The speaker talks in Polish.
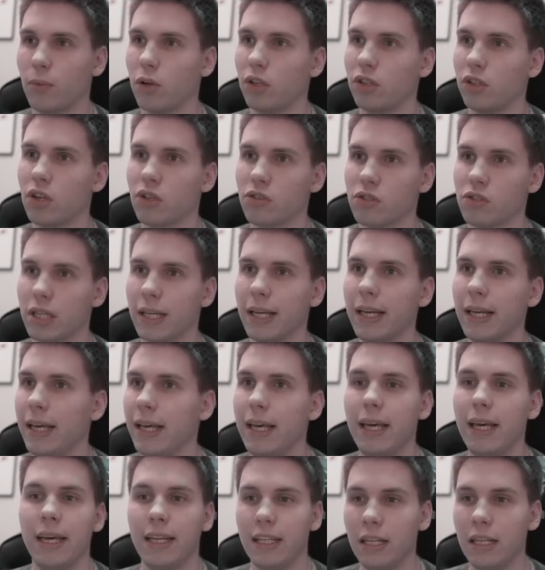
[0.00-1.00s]
moi drodzy.
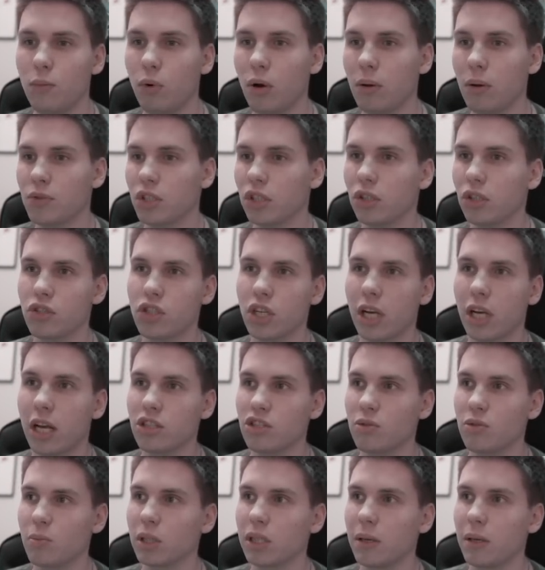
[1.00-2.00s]
Nie mogłem się doczekać,
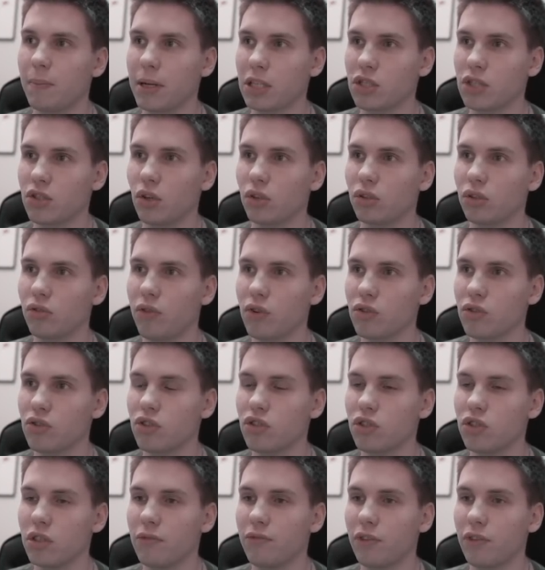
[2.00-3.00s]
żeby te paczki
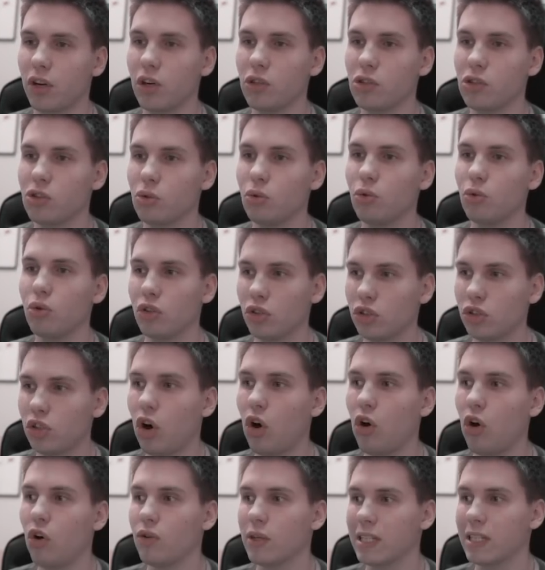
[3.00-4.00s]
otworzyć i w końcu
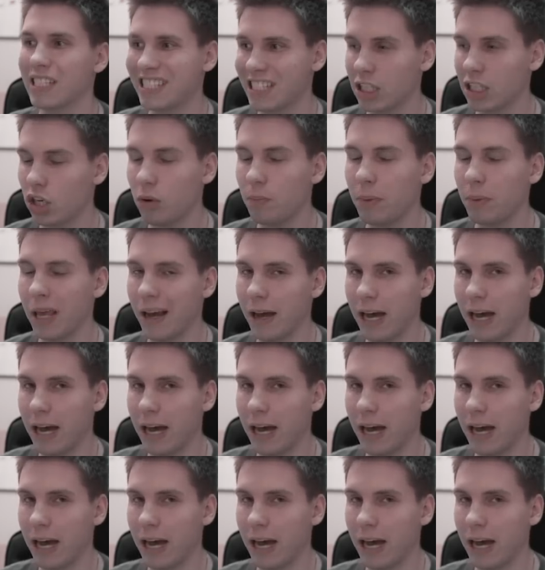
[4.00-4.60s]
to zrobię.